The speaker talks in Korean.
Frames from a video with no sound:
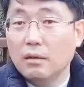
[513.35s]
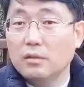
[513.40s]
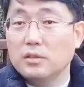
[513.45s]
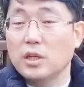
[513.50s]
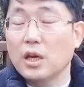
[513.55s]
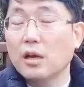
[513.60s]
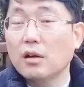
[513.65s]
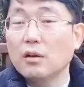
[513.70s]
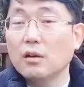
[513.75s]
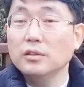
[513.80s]

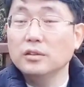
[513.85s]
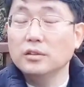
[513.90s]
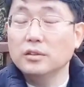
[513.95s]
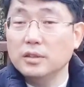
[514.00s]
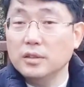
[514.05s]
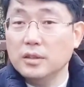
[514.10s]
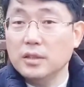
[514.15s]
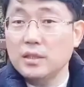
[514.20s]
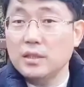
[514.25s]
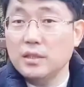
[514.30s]
제 거는
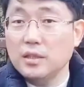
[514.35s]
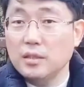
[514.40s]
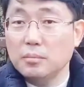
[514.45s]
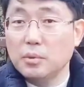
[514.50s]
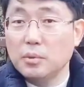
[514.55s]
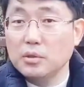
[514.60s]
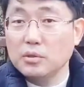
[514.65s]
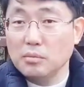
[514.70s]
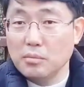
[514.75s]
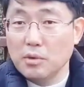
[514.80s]
특히
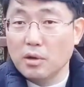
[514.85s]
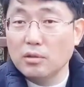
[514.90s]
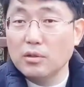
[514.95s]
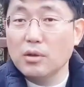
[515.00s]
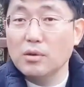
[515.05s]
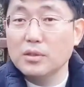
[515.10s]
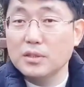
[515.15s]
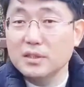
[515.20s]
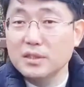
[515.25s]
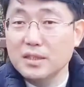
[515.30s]
벌써 몇
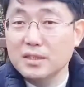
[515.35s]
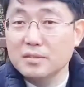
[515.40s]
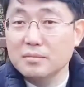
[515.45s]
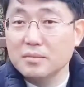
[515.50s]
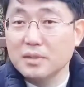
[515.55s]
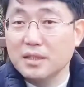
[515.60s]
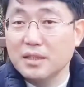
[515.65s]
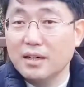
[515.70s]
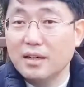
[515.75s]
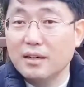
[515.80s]
개월
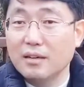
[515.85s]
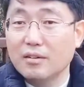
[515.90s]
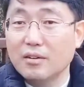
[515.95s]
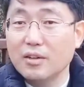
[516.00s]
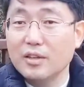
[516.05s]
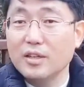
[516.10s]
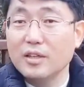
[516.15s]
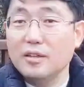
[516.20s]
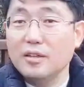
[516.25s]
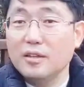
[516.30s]
지났습니까? 네.
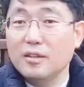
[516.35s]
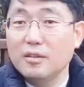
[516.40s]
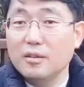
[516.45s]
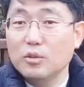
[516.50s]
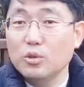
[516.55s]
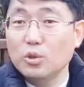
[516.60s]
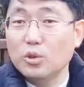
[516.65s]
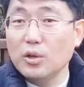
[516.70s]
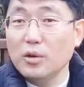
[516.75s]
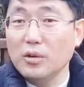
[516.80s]
거의
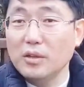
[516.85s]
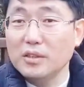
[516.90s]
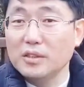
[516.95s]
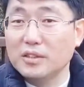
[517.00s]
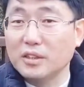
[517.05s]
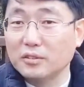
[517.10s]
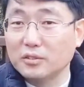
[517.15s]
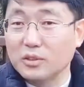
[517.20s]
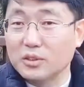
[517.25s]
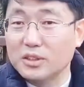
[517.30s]
육 개월
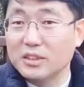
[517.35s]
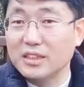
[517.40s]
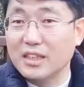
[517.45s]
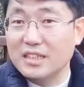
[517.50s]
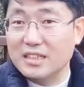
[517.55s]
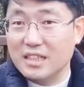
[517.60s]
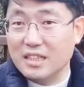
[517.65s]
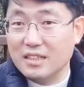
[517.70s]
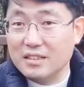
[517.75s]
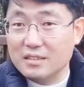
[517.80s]
정도
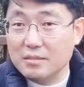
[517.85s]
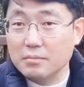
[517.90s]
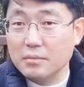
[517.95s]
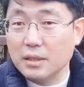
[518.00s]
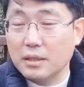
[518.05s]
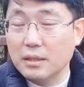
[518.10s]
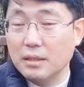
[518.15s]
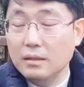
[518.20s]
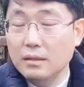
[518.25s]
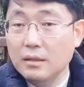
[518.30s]
지나지
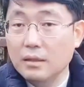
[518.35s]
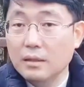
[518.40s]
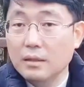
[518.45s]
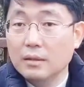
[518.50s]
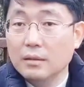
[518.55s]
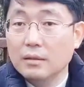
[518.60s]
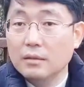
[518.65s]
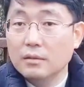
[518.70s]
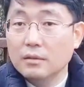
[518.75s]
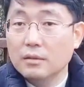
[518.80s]
않았습니까? 음.
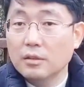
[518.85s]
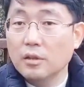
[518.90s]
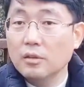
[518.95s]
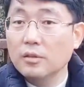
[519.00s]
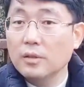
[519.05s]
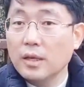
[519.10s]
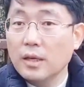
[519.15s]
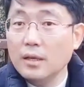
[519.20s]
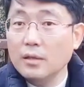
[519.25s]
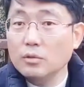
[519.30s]

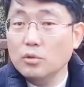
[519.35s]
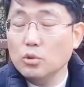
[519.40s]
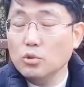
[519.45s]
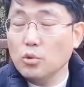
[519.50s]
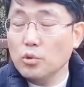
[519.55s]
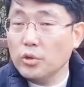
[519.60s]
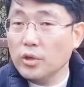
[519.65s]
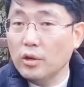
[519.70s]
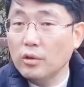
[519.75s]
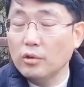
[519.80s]
그런데
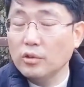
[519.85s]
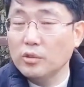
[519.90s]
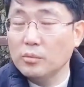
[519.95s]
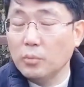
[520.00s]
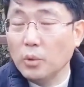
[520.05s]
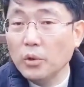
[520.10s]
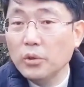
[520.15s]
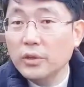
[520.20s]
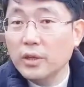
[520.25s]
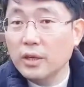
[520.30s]
소송 결론을
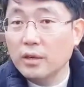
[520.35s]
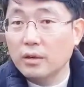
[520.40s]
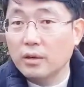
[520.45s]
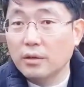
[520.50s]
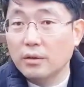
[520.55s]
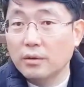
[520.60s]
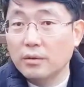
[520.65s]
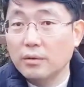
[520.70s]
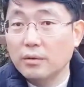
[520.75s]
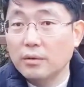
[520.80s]
못
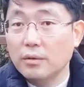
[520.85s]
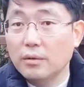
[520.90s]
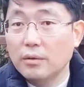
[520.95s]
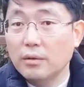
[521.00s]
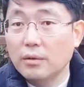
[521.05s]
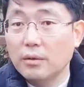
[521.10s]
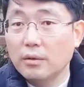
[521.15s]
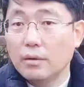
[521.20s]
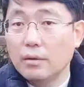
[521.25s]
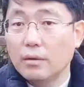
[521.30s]
내요. 네.
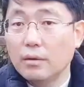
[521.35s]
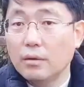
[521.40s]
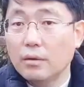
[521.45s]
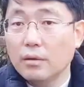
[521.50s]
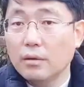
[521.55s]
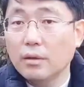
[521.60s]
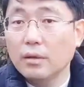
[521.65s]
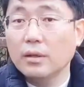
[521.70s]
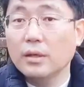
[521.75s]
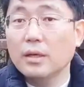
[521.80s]

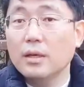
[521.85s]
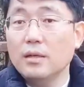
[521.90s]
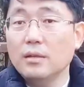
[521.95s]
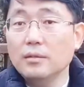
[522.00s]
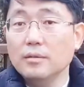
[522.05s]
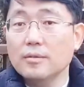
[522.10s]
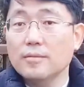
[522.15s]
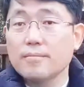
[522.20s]
그러니까